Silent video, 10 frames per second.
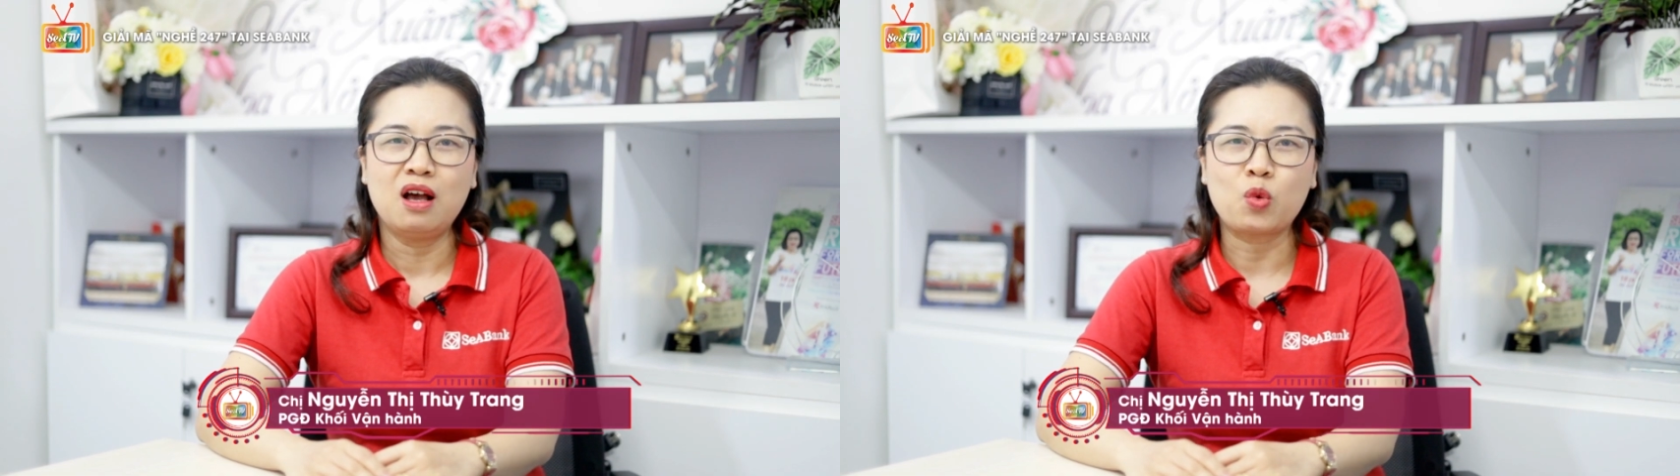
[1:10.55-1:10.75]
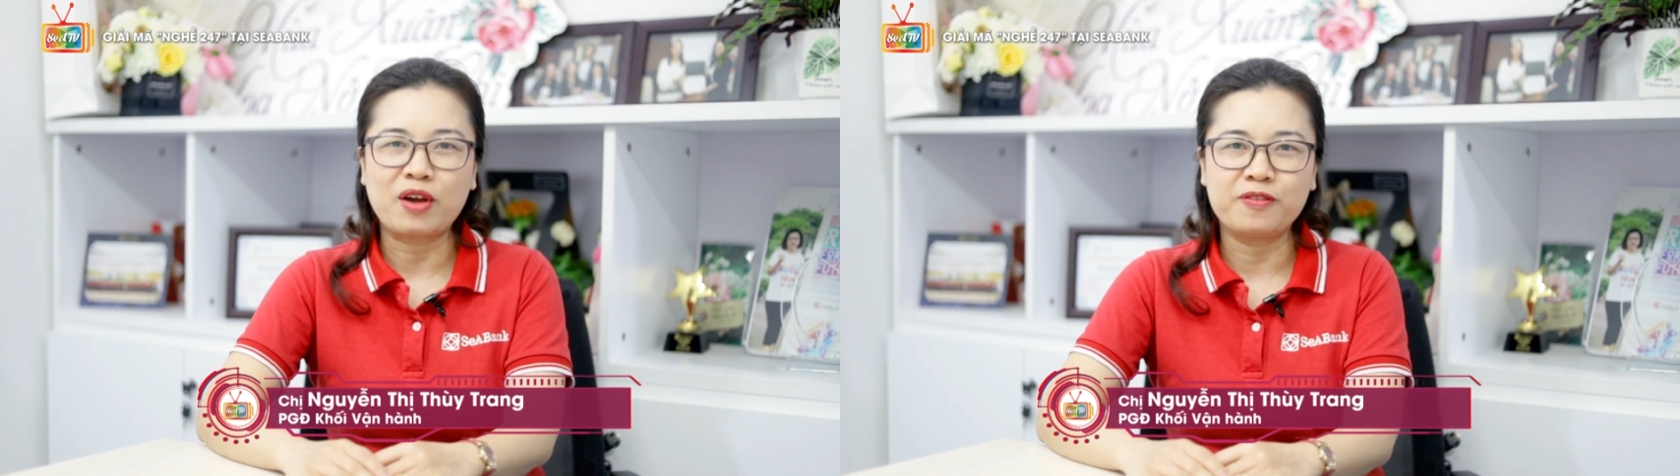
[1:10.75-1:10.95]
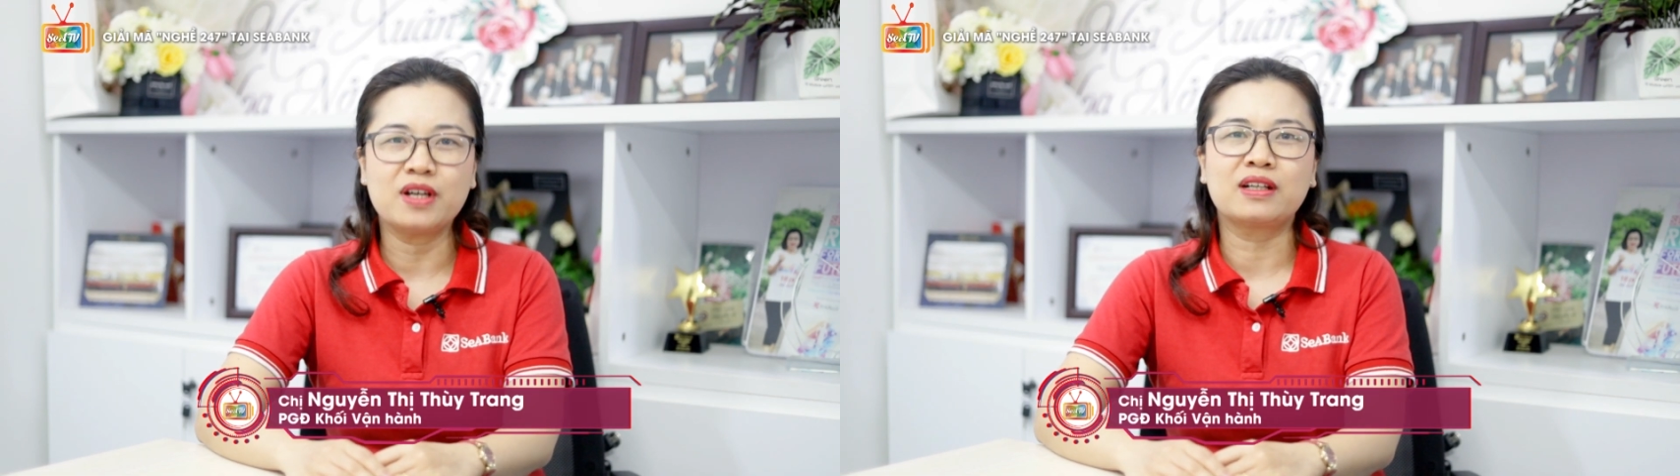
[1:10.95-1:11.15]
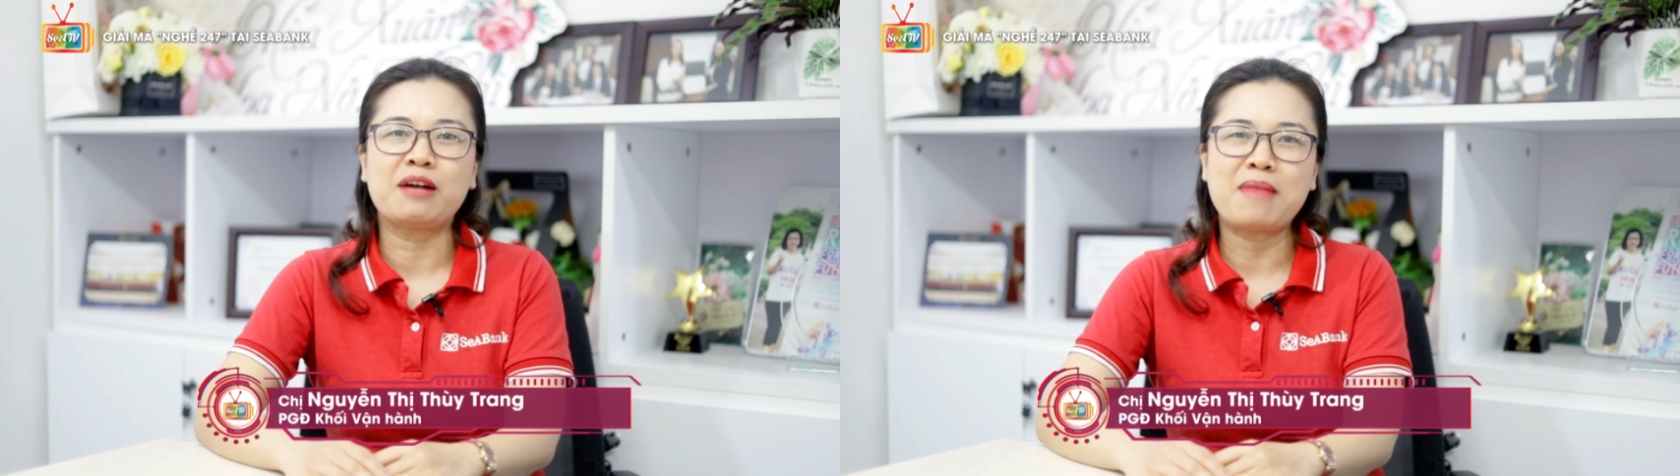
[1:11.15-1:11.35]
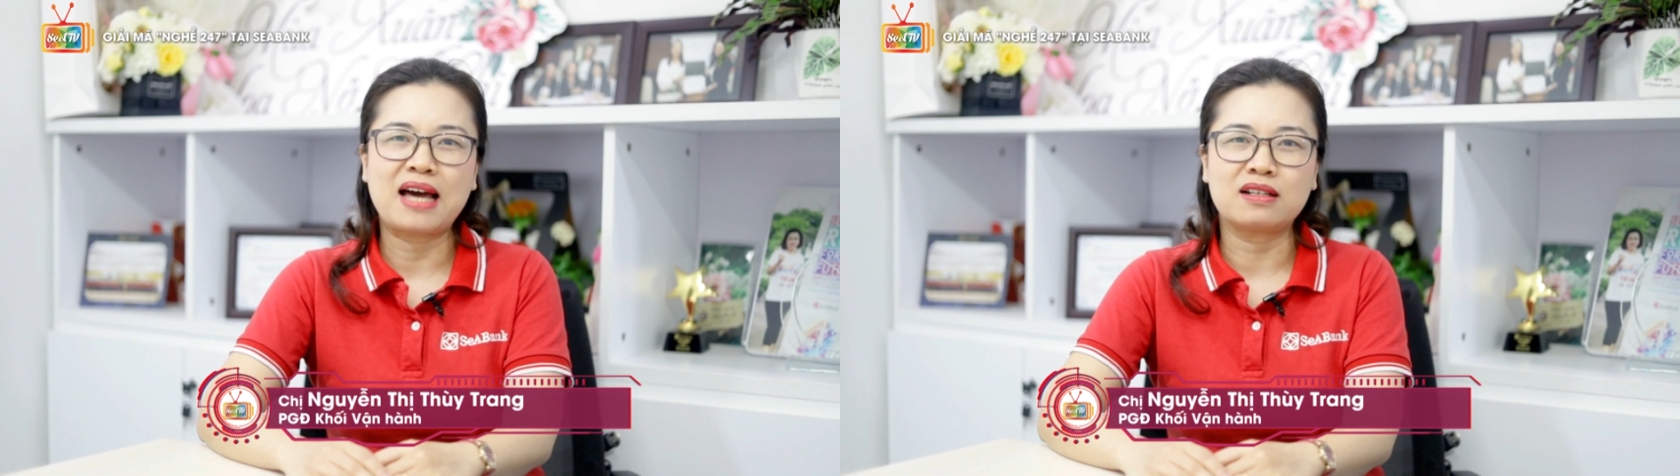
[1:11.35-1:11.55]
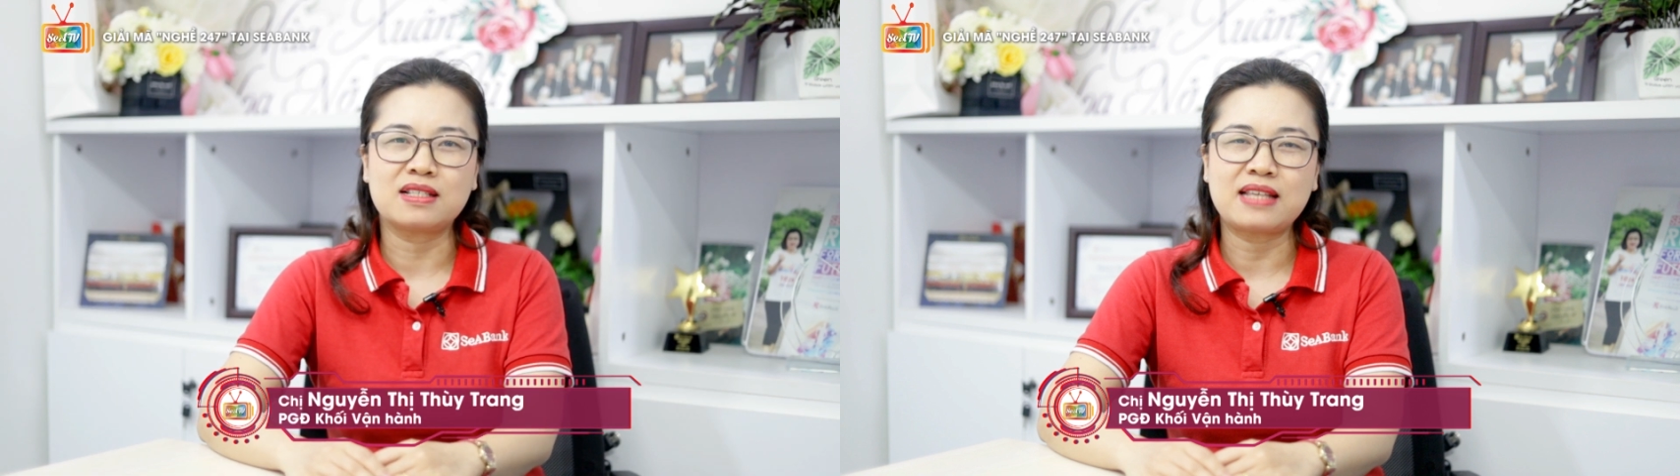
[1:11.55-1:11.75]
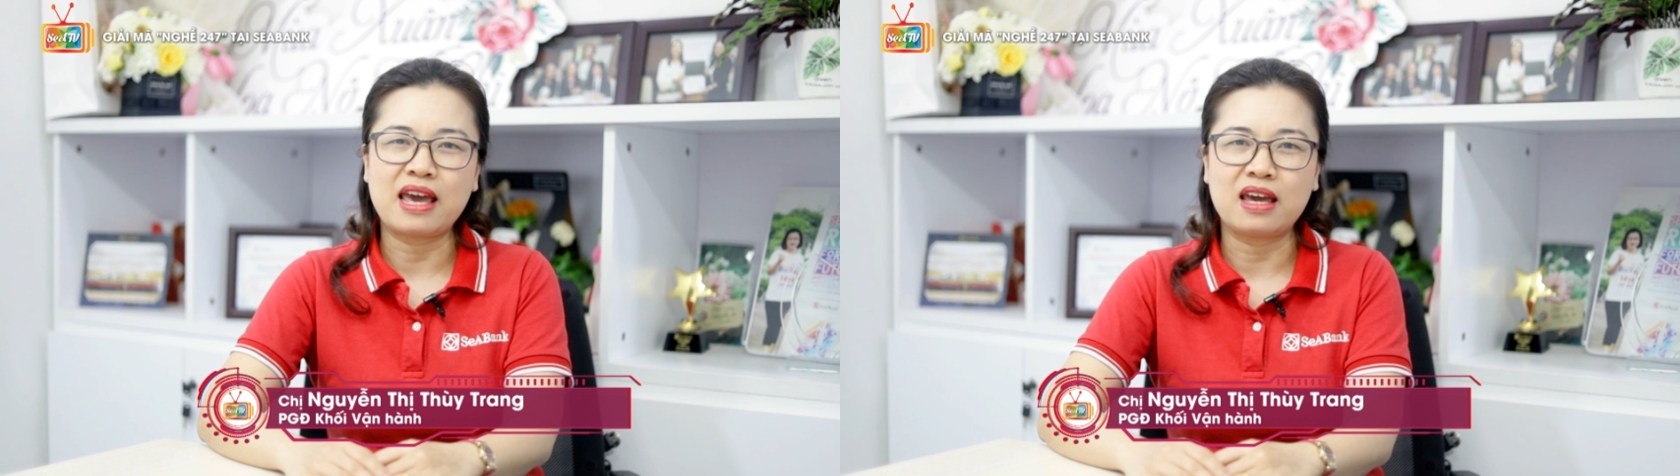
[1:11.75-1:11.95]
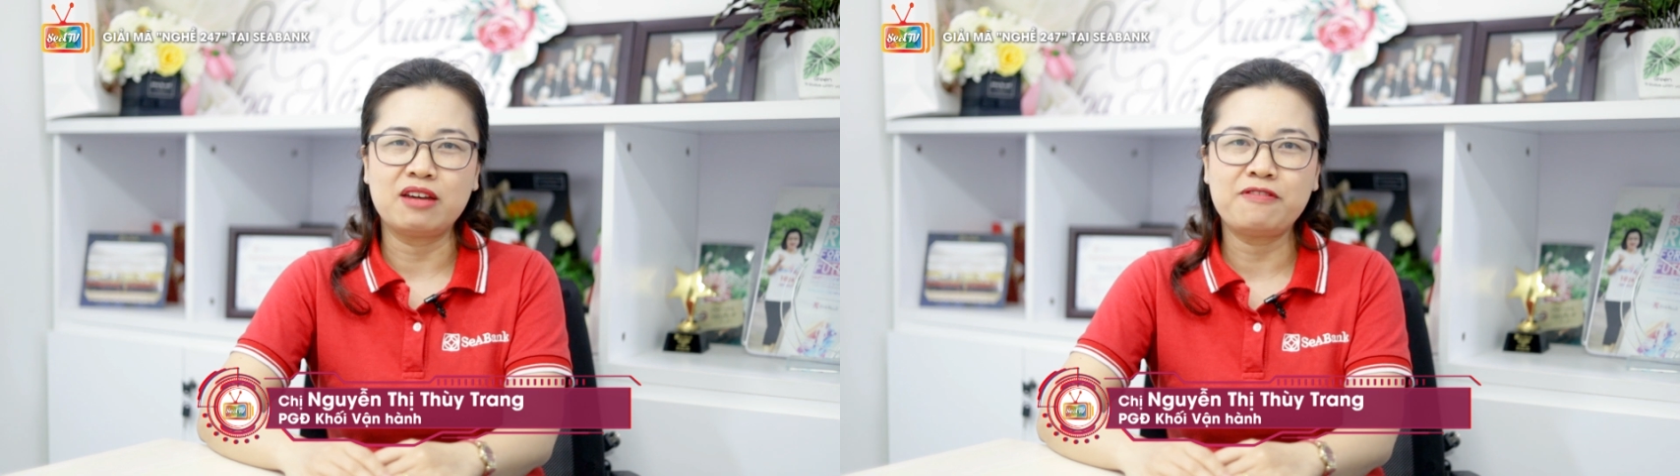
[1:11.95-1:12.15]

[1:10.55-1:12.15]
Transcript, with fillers: Ngoài việc các bạn sẽ